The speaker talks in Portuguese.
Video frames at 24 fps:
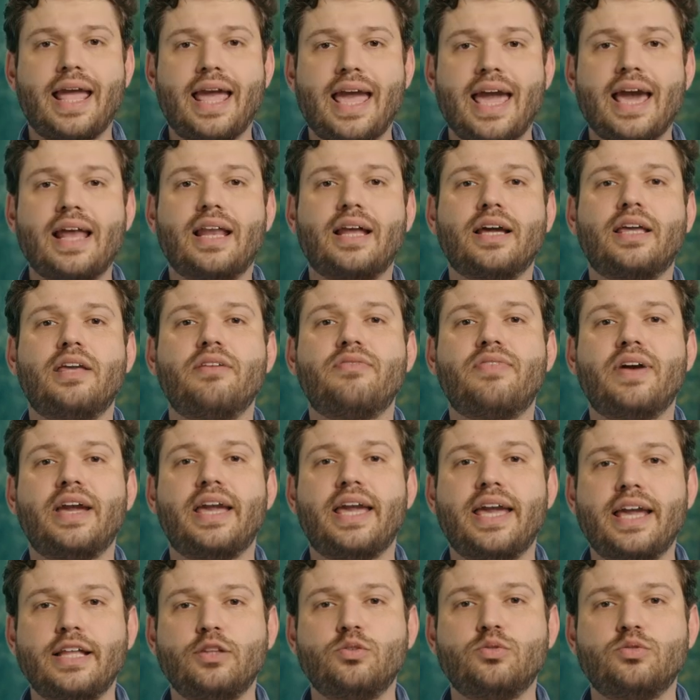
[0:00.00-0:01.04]
É ela que vai
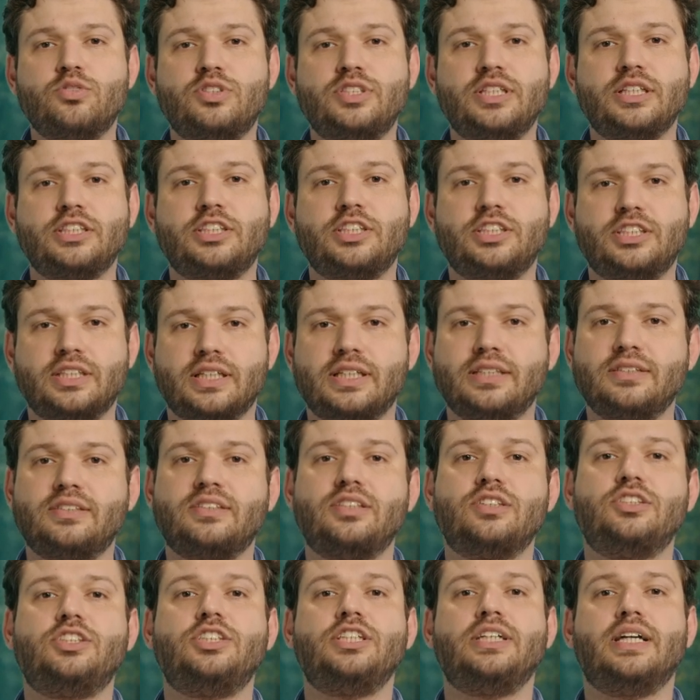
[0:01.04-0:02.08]
reduzir
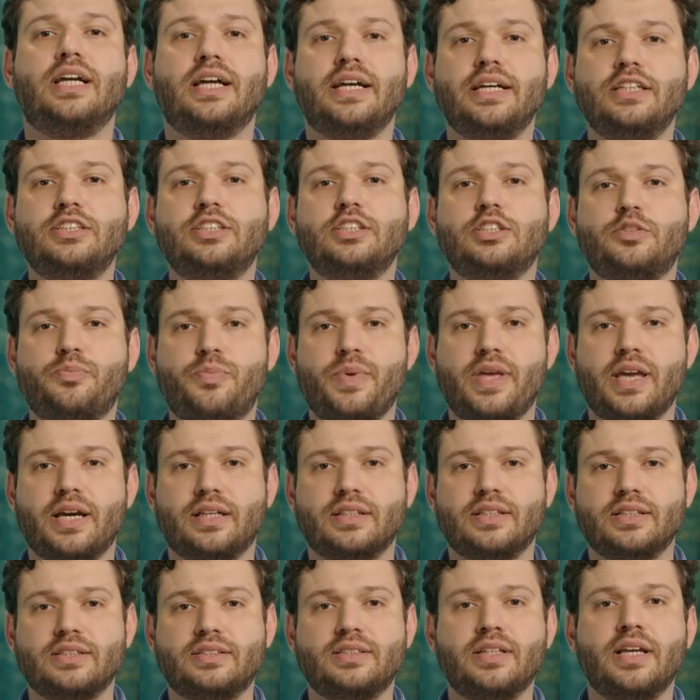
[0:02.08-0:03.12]
chances de grandes
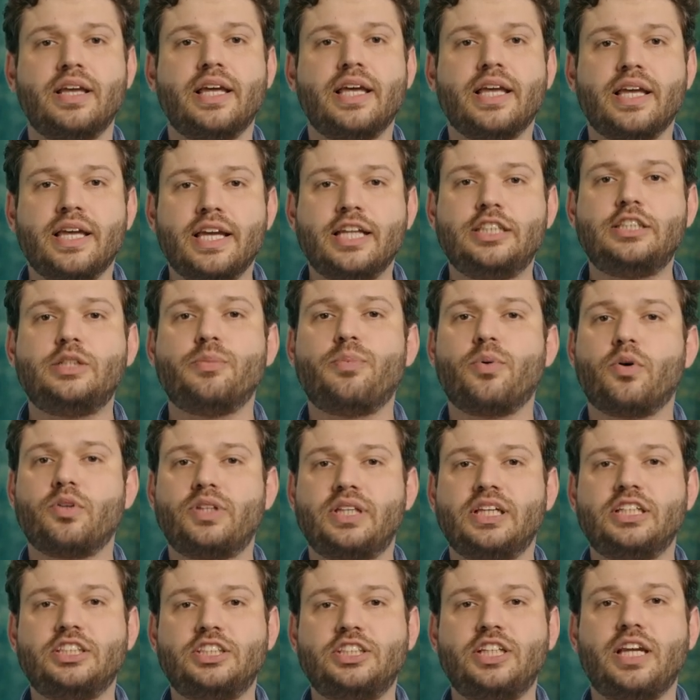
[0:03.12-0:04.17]
perdas e te
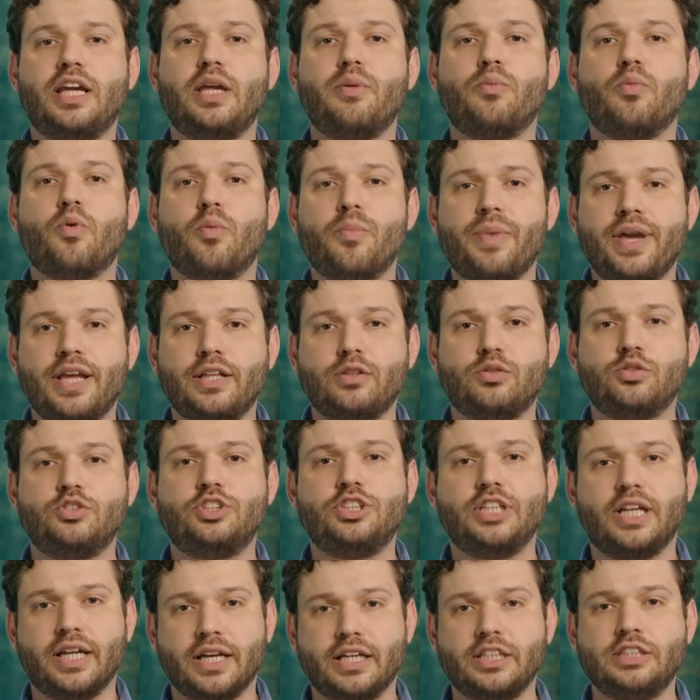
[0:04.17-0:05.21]
proteger em momentos
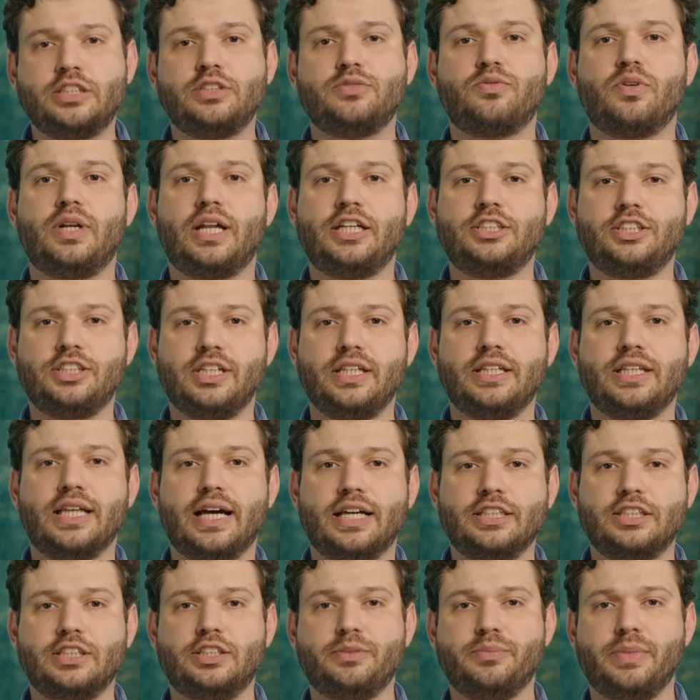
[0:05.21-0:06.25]
de grande
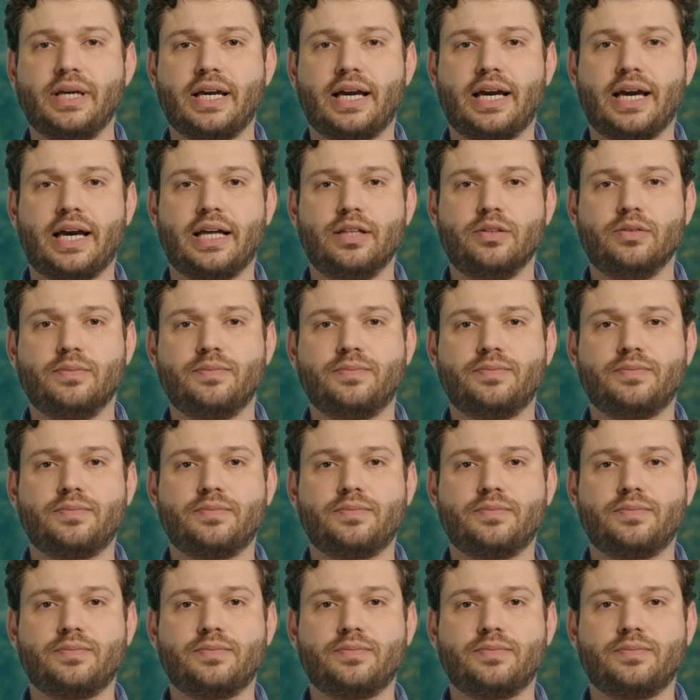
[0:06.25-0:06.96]
volatilidade de mercado.